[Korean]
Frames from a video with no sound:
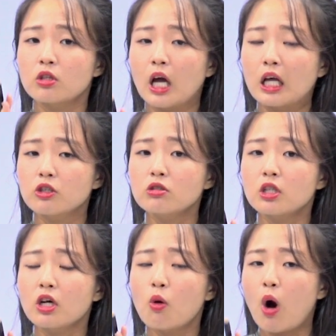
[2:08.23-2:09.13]
냉전
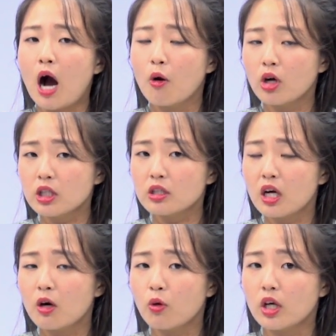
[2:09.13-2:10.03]
체제가
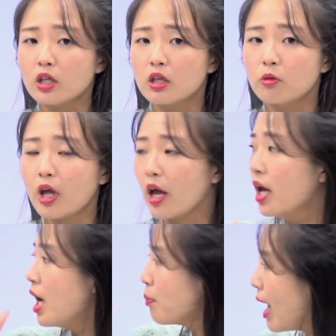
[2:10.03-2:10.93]
강화됐다라고 했기 때문에
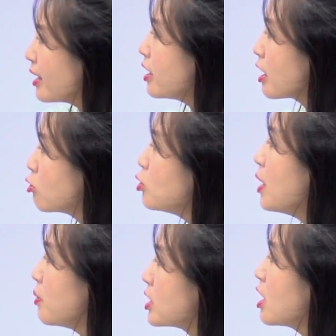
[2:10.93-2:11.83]
만약에
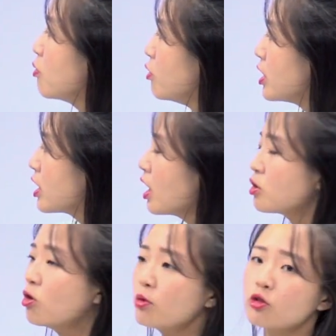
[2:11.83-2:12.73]
쿠바 미사일 위기가
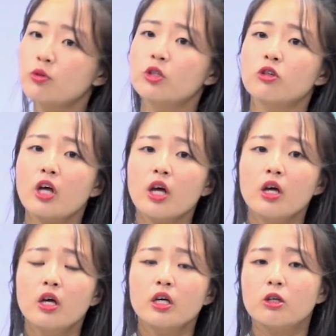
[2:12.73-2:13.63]
1962년에
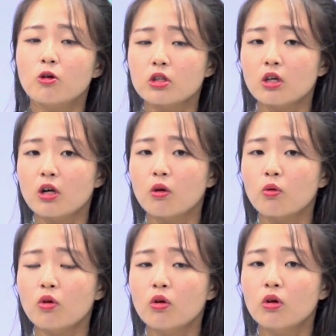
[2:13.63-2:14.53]

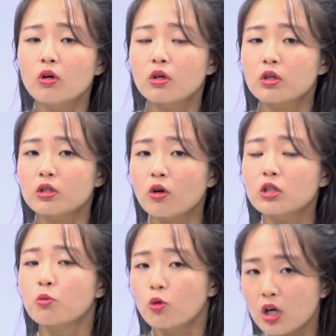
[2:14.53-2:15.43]
일어났다라고
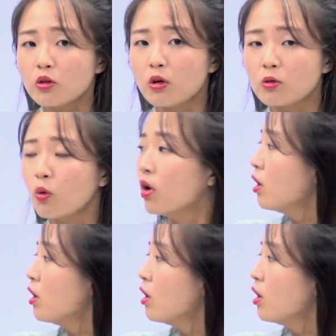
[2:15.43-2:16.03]
기억하지 못하더라도